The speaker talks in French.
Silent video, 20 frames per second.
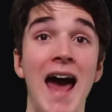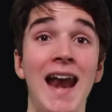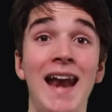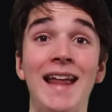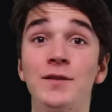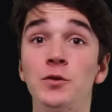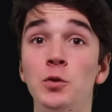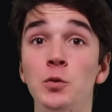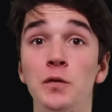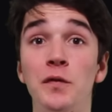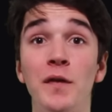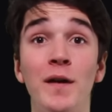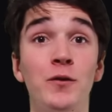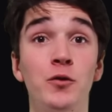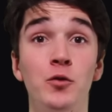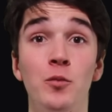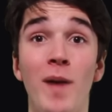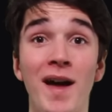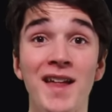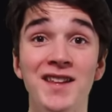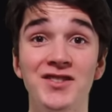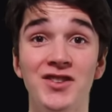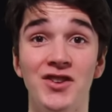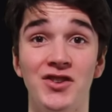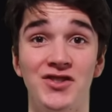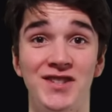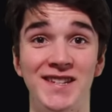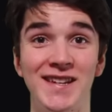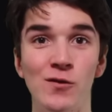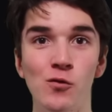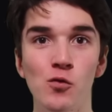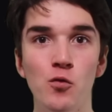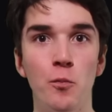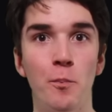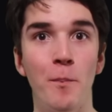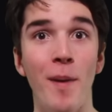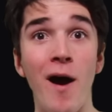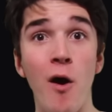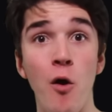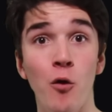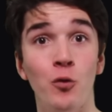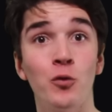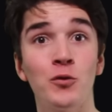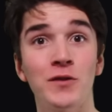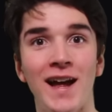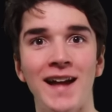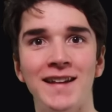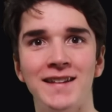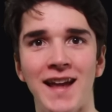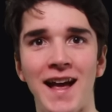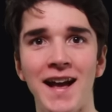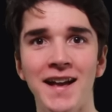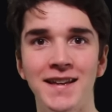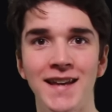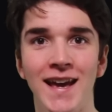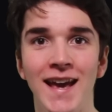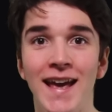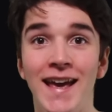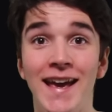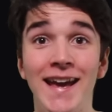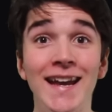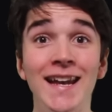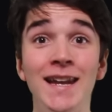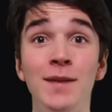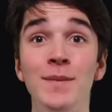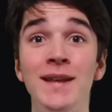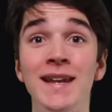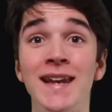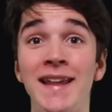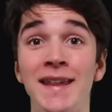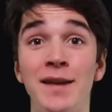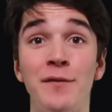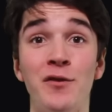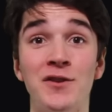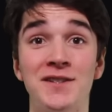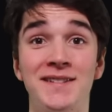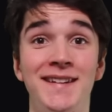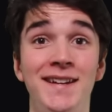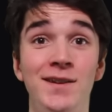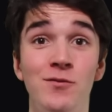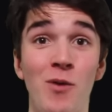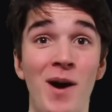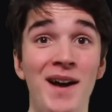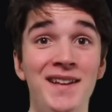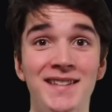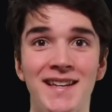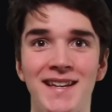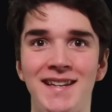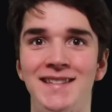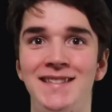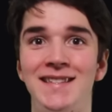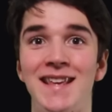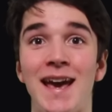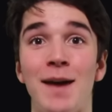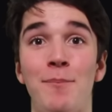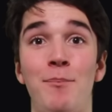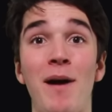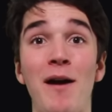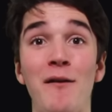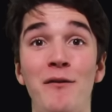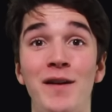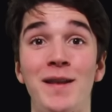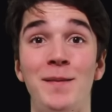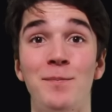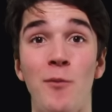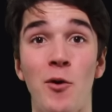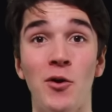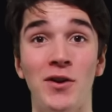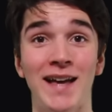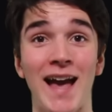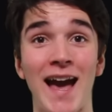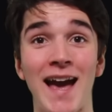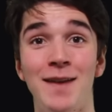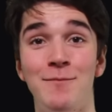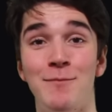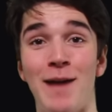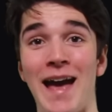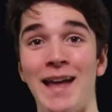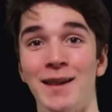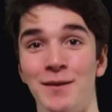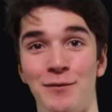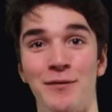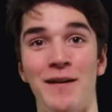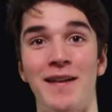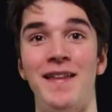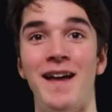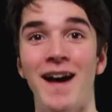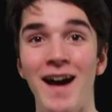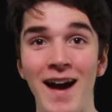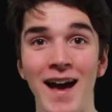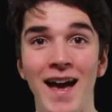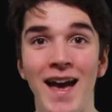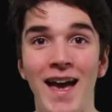À la toute fin du match, Giroud part en contre-attaque, élimine la défense suédoise et sert parfaitement Karim Aitfana